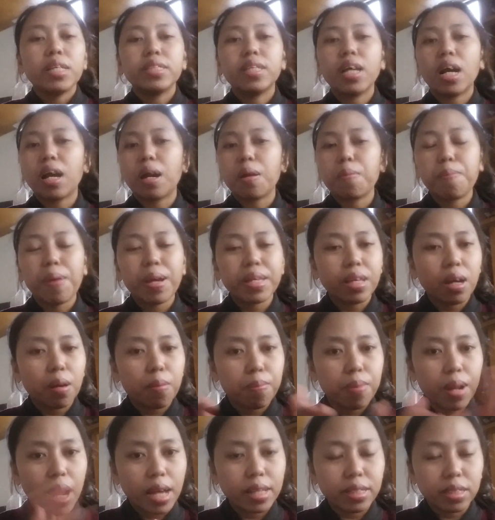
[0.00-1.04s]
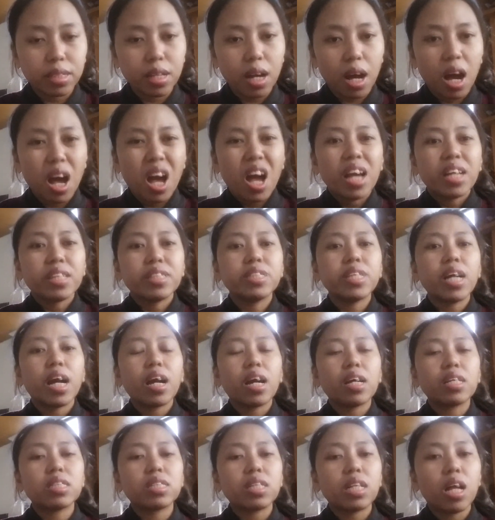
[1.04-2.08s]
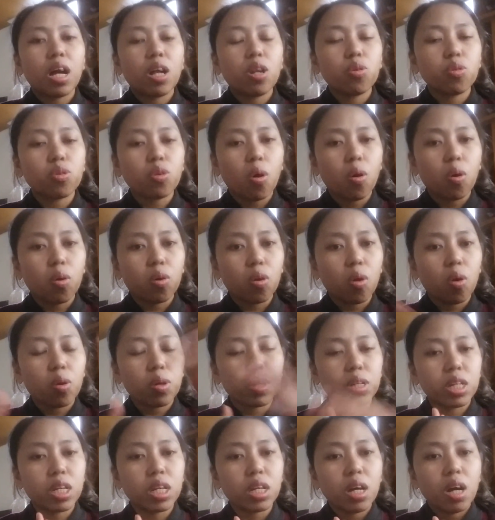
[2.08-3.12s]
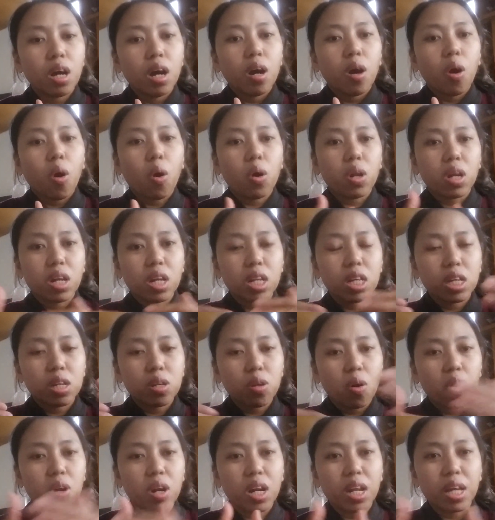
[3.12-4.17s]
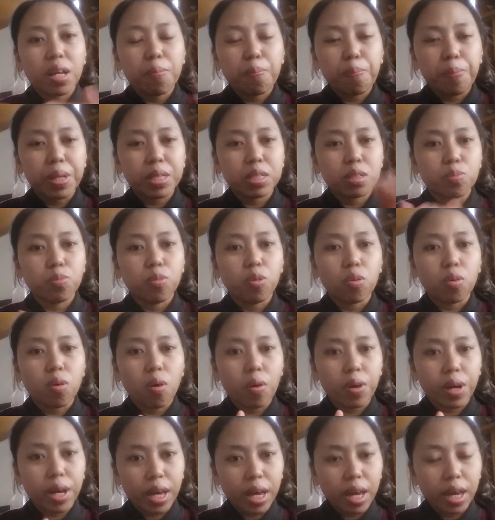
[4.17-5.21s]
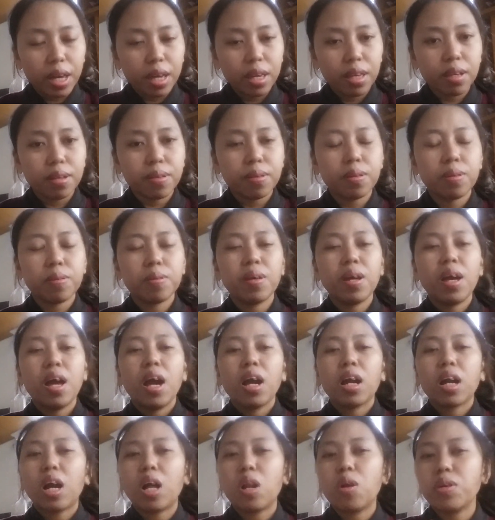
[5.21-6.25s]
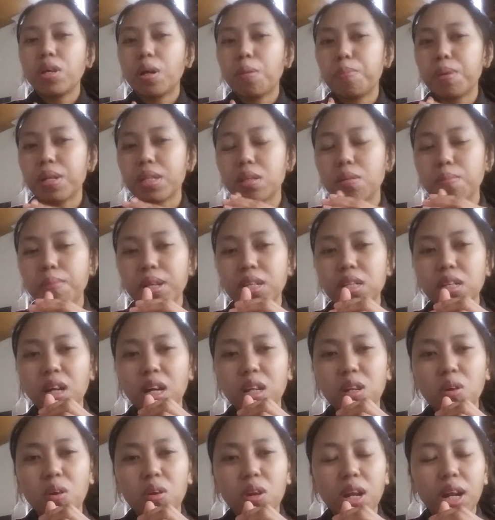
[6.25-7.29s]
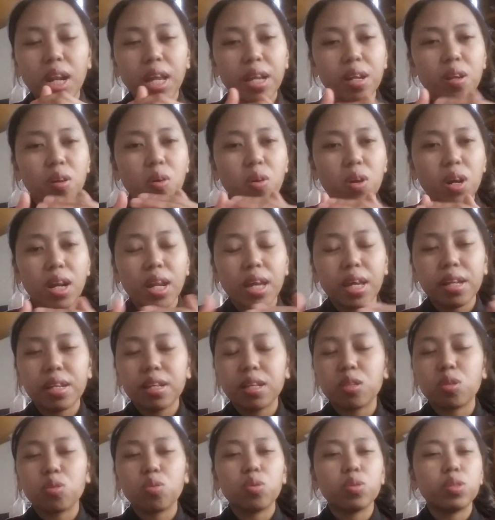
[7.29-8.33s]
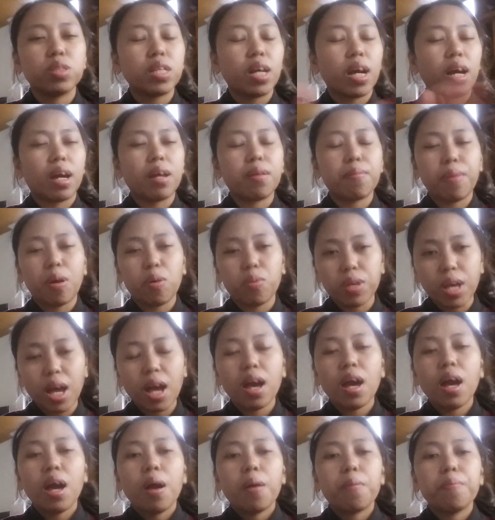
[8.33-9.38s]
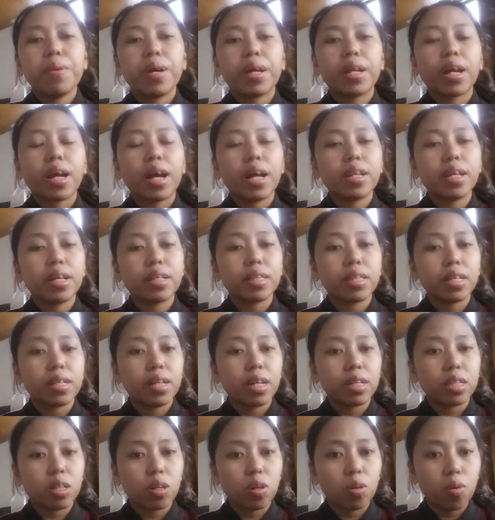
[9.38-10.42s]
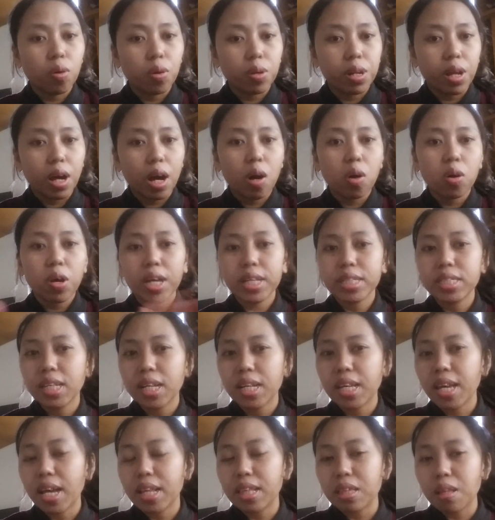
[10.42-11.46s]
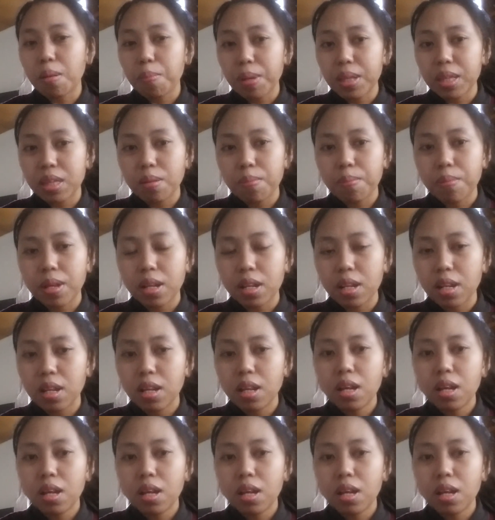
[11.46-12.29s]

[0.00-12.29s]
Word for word: Jangan banyak belanja. Jangan selalu nongkrong di online-online Facebook, oke? Okay? Kalau yang berteman dengan online-online itu jangan mau ya, biar kalian tidak tergoda. Oke, okay, sekian teman-teman.